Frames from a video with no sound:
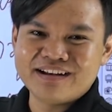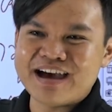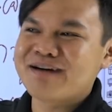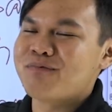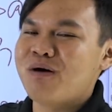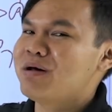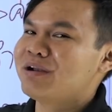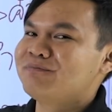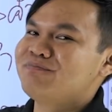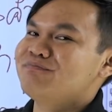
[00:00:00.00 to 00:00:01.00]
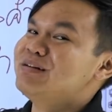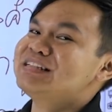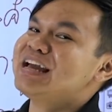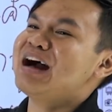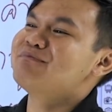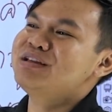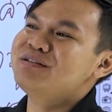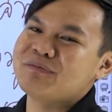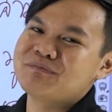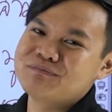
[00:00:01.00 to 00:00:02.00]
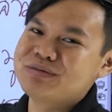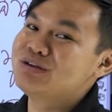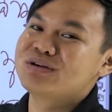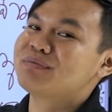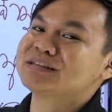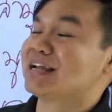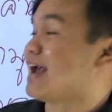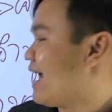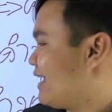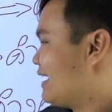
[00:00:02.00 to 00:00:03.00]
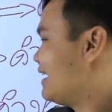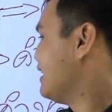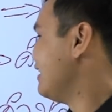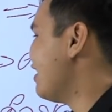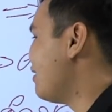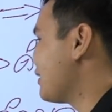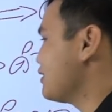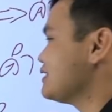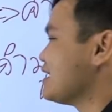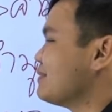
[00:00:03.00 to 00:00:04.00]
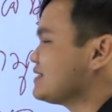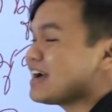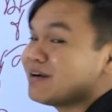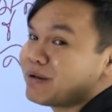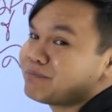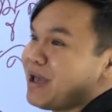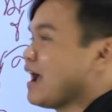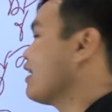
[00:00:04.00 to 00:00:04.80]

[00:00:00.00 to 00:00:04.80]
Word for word: นะเพราะมันไม่ใช่คำที่แบบมีอยู่ในภาษาไทยเนาะมันก็จะสามารถสร้างคำแปล